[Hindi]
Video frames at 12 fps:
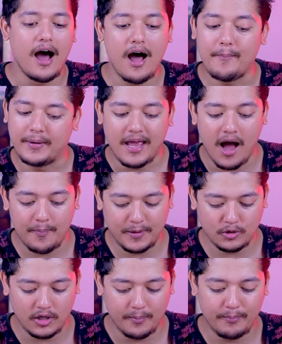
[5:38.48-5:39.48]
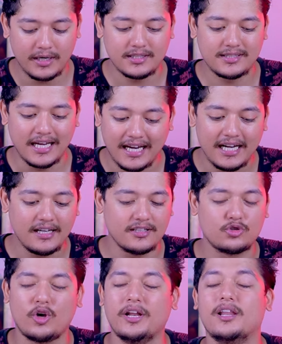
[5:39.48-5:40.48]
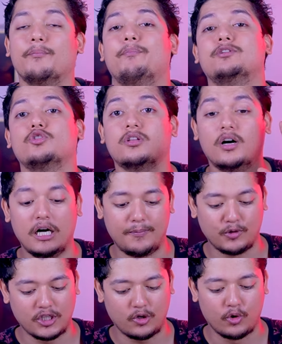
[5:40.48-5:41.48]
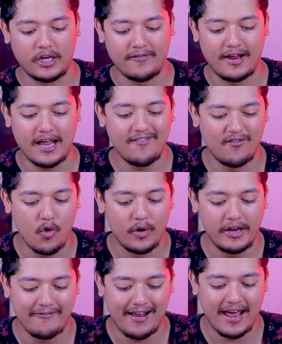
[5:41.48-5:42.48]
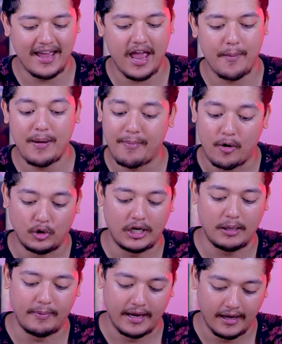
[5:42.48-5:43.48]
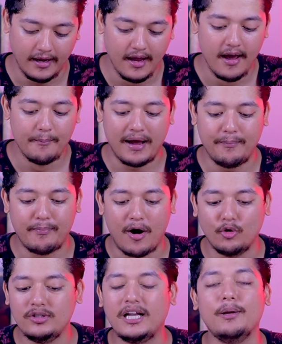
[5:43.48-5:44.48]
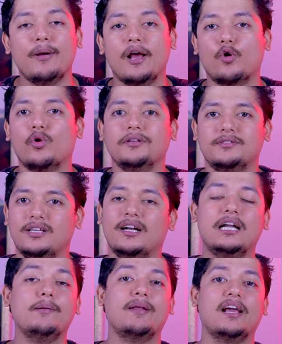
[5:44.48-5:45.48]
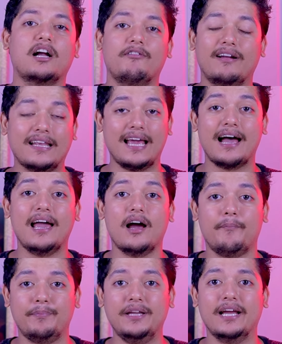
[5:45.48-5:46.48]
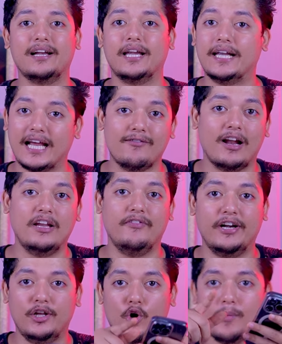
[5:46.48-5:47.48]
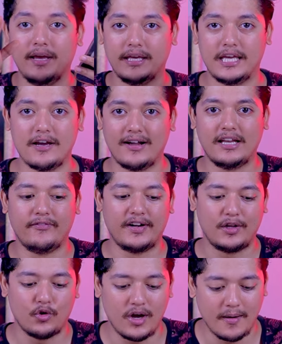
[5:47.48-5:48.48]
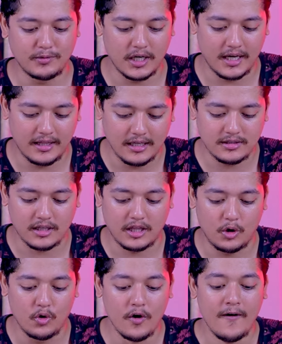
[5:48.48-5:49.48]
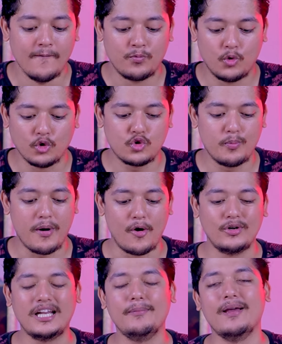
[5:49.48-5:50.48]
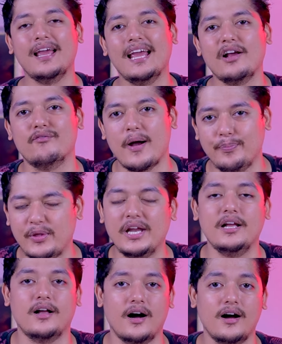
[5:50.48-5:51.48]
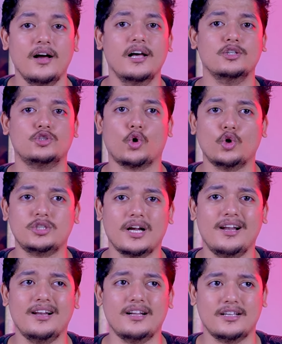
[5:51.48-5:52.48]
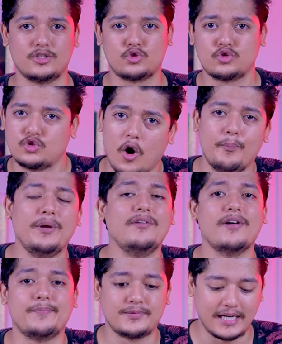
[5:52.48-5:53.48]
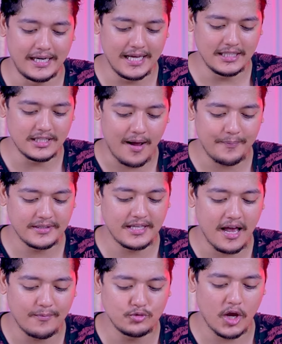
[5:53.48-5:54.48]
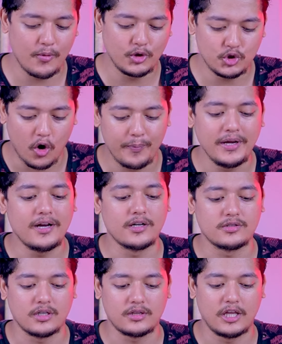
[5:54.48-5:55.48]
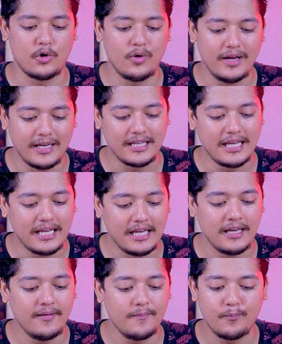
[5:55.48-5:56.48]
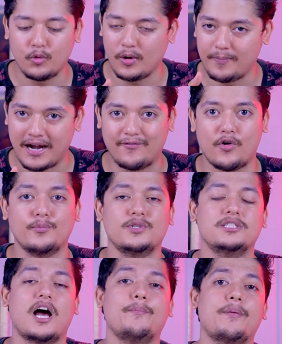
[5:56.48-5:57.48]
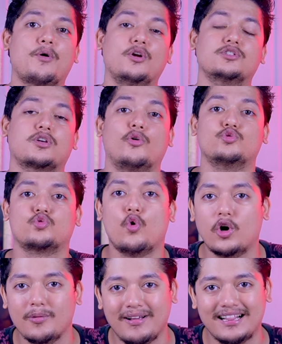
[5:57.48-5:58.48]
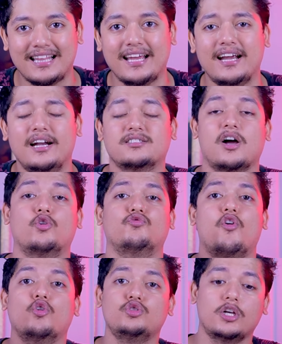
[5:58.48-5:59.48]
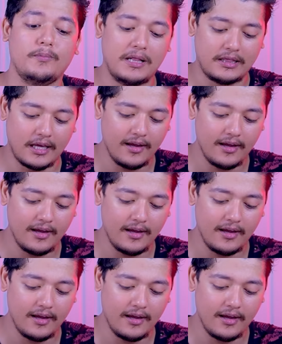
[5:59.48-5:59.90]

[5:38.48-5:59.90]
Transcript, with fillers: अब यहाँ पे जो नंबर सेकंड सॉरी नंबर जो थर्ड प्रोजेक्ट होने वाला है वो होने वाला है यहाँ पे बाउंटी बे भाई बाउंटी बे को रिसेंटली मैंने कवर किया है अपनी एक डिटेल वाली वीडियो में ये वाली वीडियो है आप जाके देख सकते हो दोस्तों बाउंटी बे एक वेब थ्री का सोशल शॉपिंग वेबसाइट है जहाँ पे से आप जो है वो शॉपिंग कर सकते हो इनकी ही पूरे प्लेटफॉर्म से जहाँ पे आपको डिस्काउंट कोड मिलते हैं डिस्काउंट वाउचर मिलते